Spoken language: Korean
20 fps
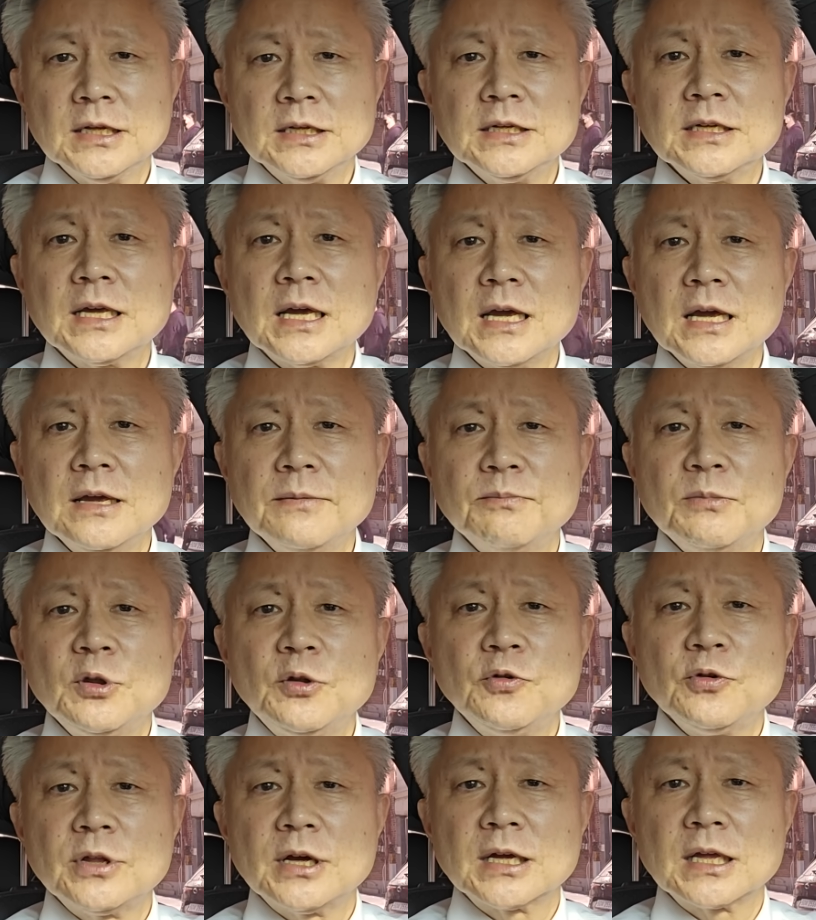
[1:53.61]
이게
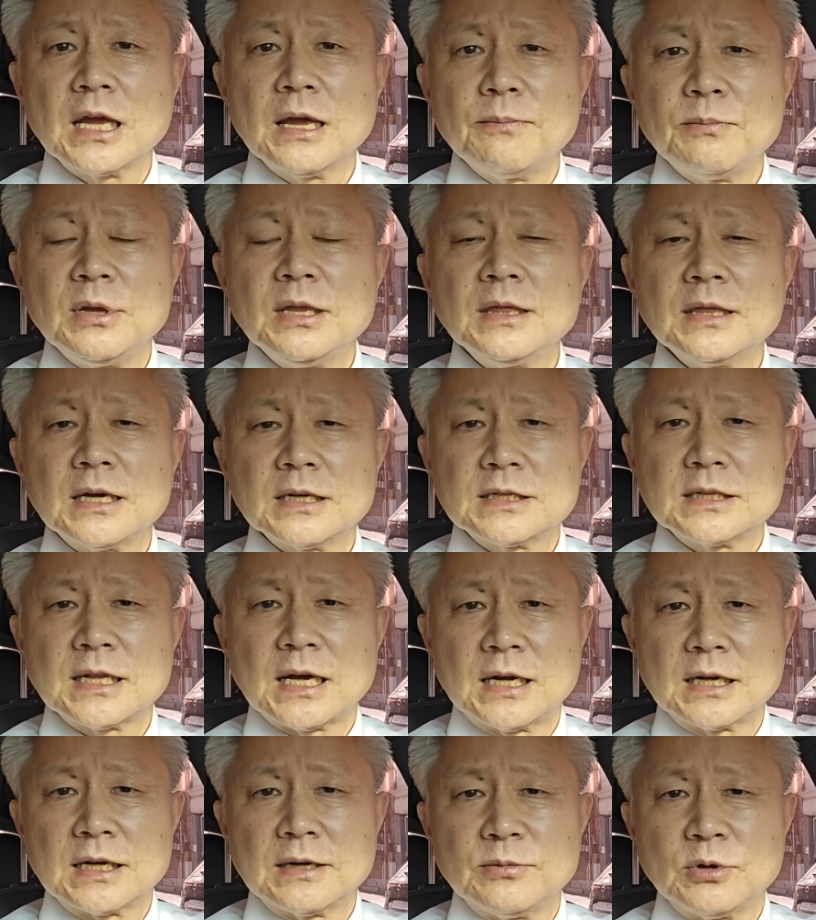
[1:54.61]
민주당의
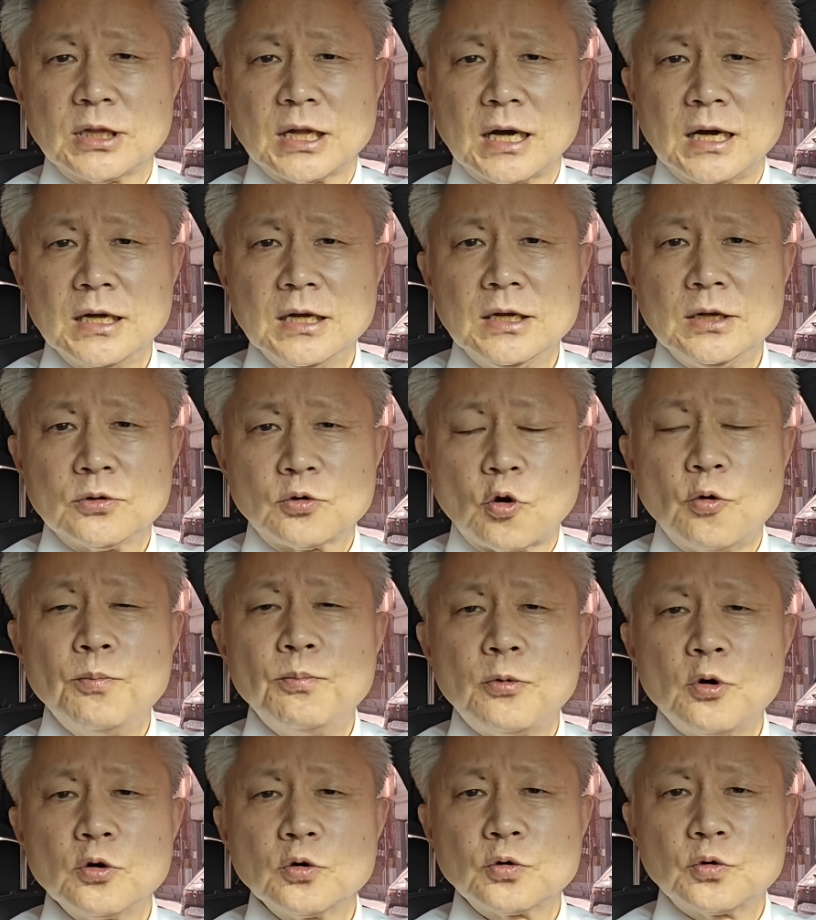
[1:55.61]
민낯이다 하는 겁니다.
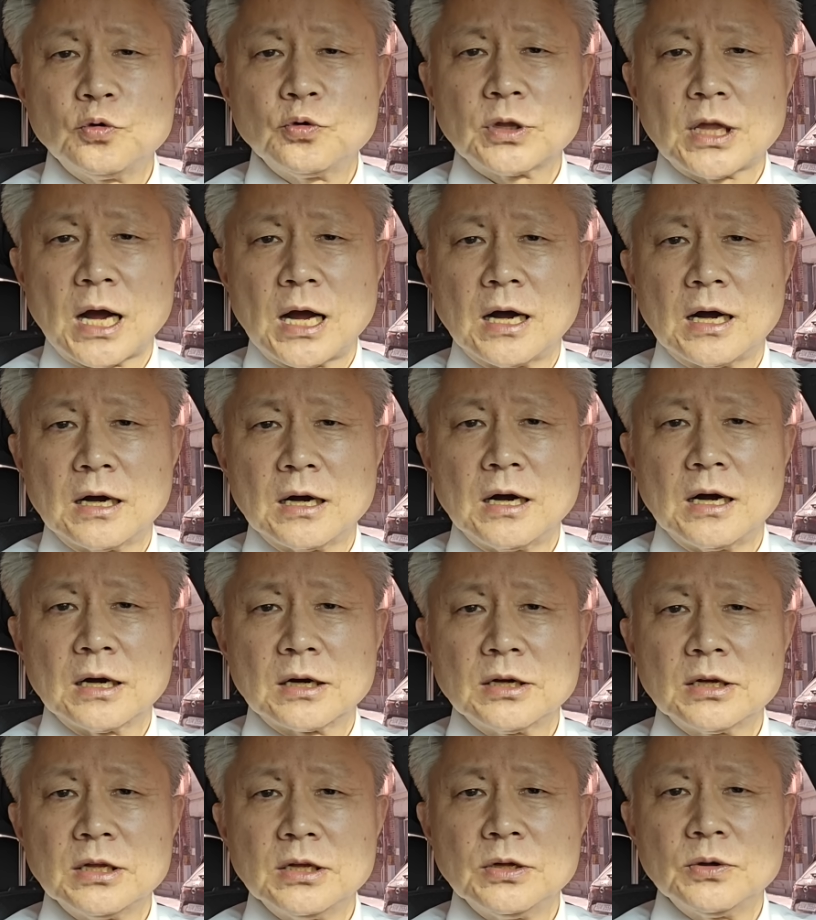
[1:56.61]
돈봉투당 아,
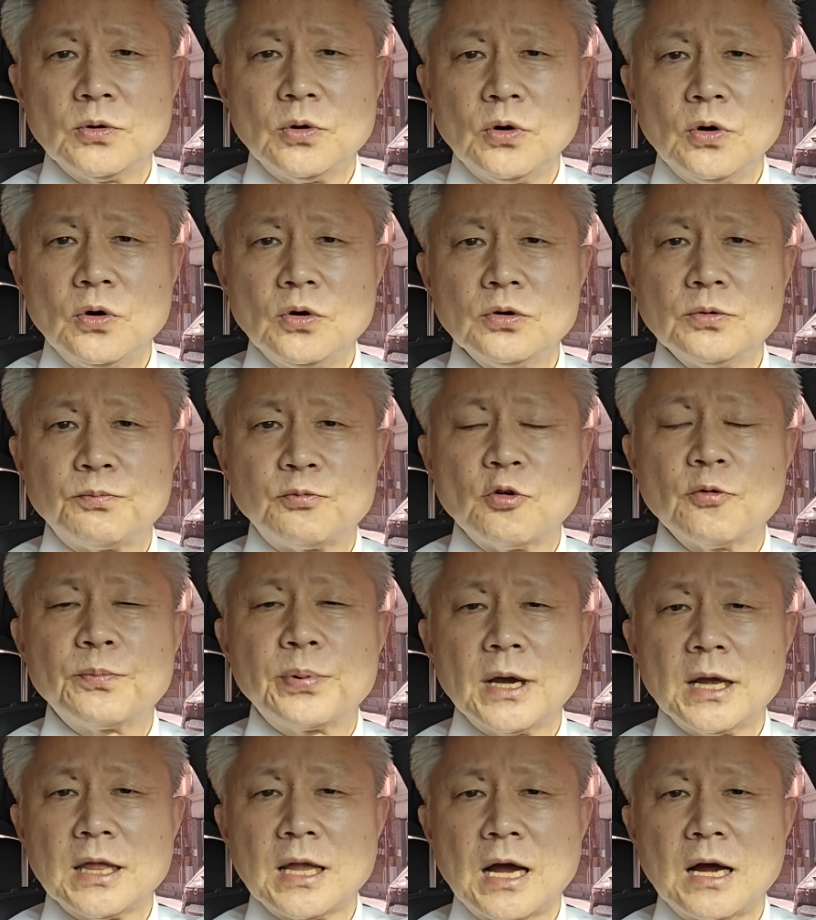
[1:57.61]
그리고
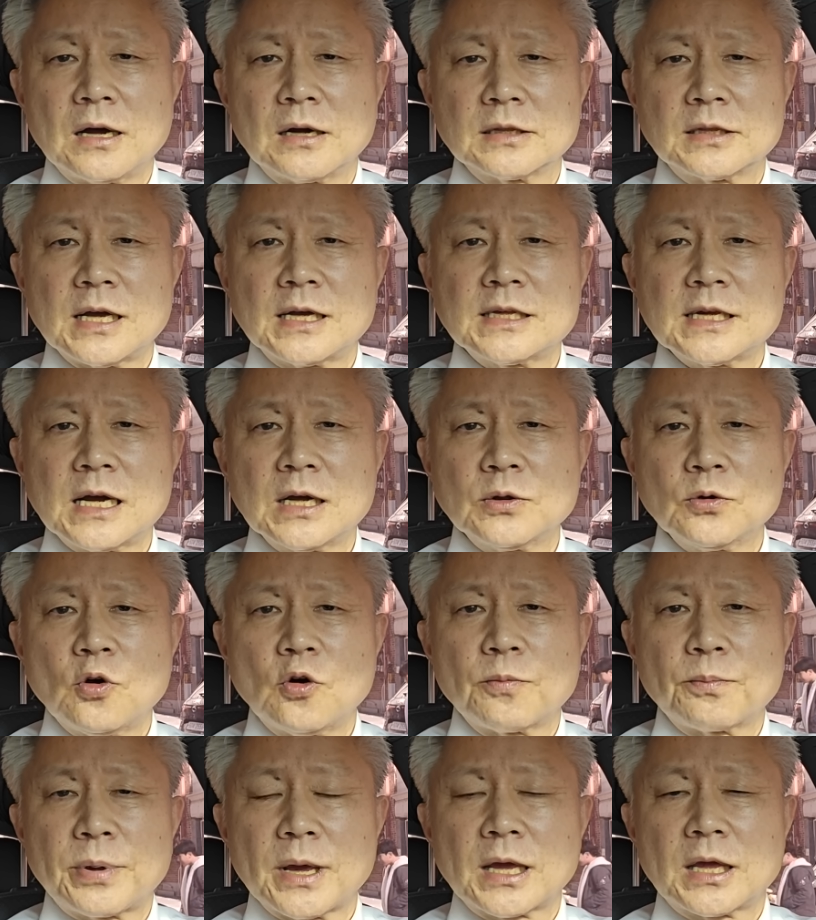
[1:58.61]
부패당
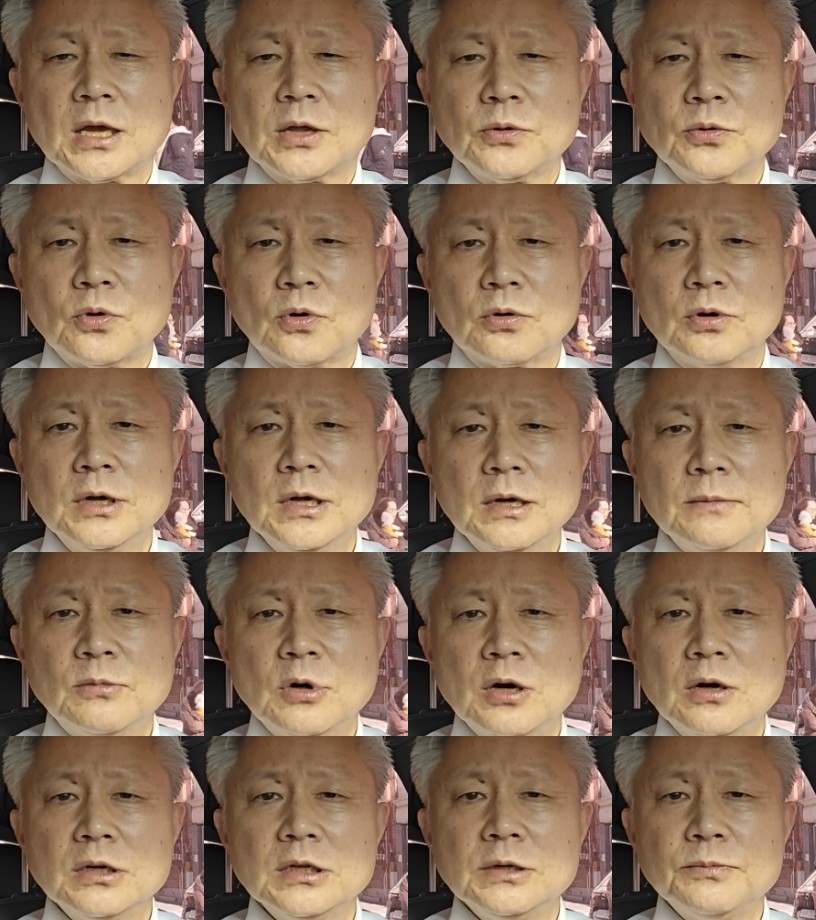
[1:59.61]
대장동 백현동
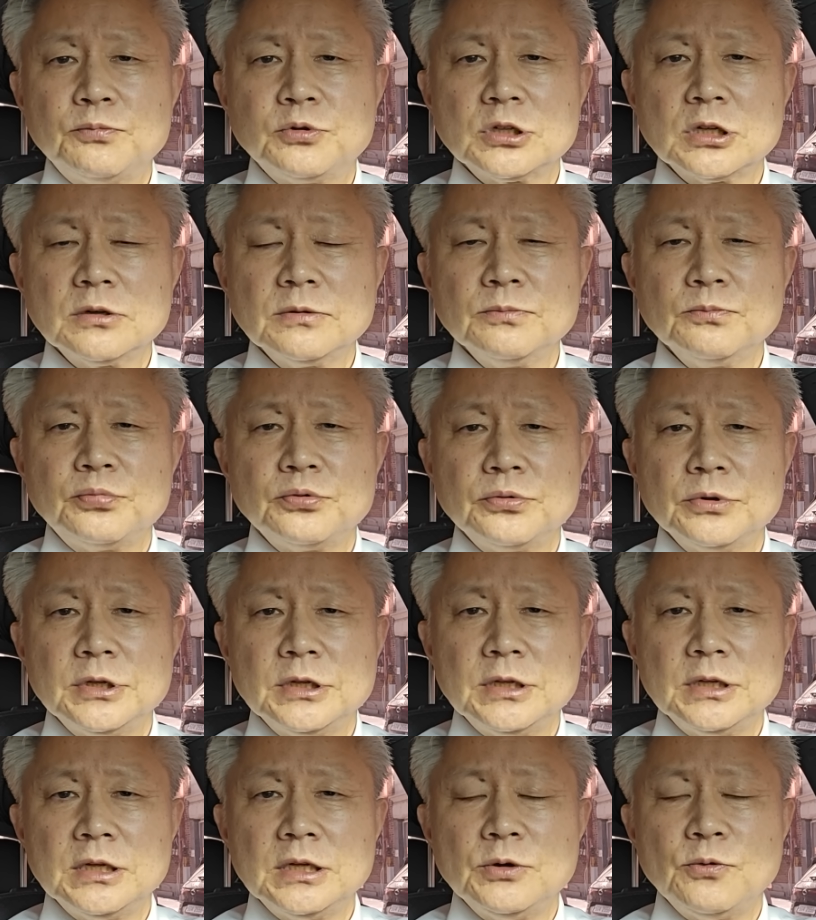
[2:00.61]
뭐 이
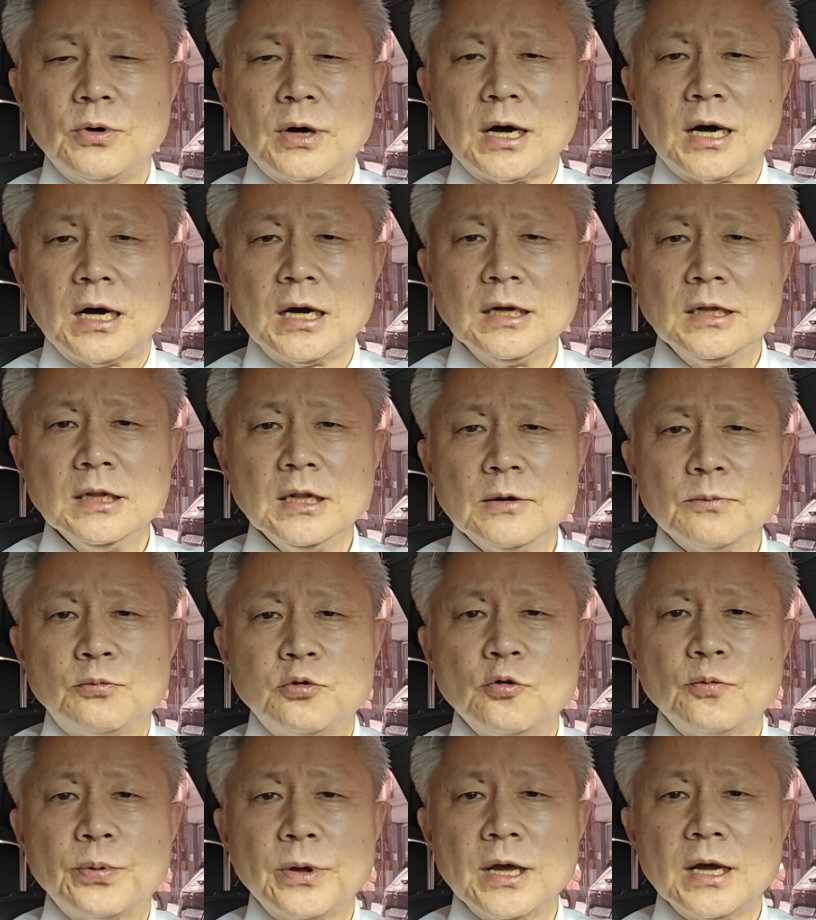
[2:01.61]
부정부의와
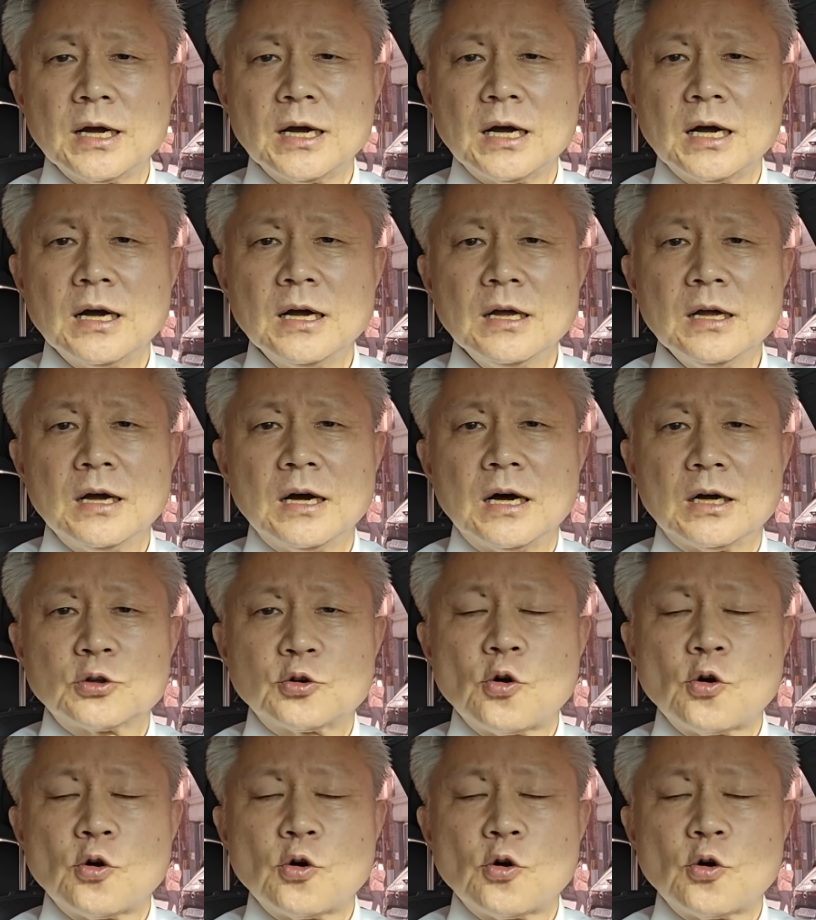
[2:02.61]
부패가 아,